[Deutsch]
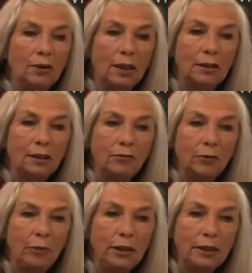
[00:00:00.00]
Also das ist
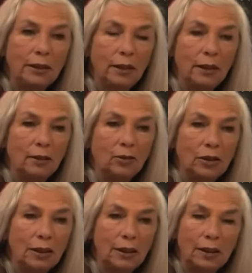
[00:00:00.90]
für mich
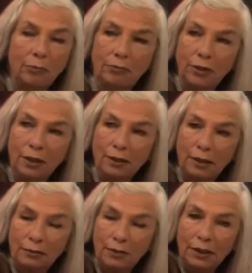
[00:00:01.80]
sozusagen der
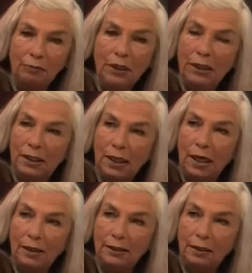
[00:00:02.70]
Gipfel dessen, was ich
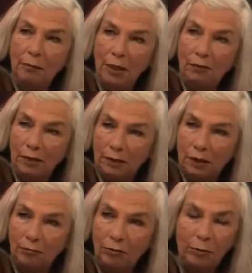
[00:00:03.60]
Militäralchemie, weil
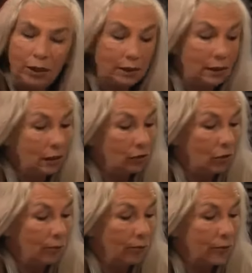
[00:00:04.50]
es eben vom Militär
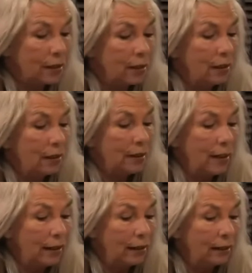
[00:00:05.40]
kommt,
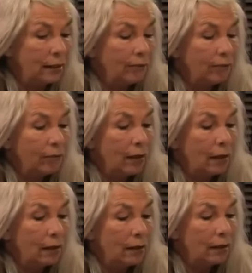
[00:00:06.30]
nenne.
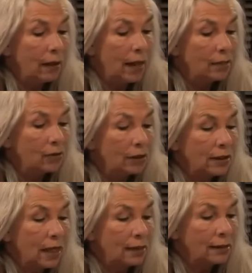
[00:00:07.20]
Äh, also
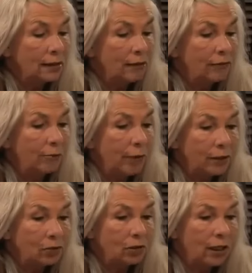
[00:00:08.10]
das heißt, die
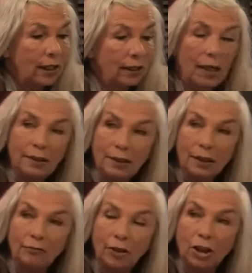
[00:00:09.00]
Verbesserung der Erde
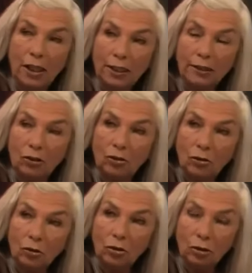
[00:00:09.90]
als ihre
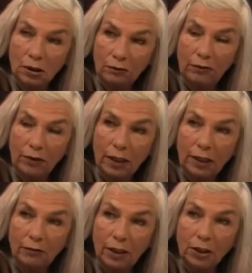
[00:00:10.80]
Verschlechterung, das werden wir
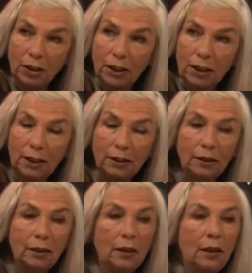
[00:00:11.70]
gleich
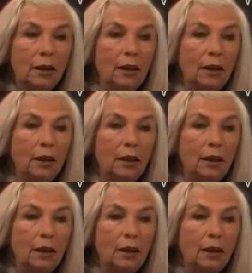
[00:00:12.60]
feststellen,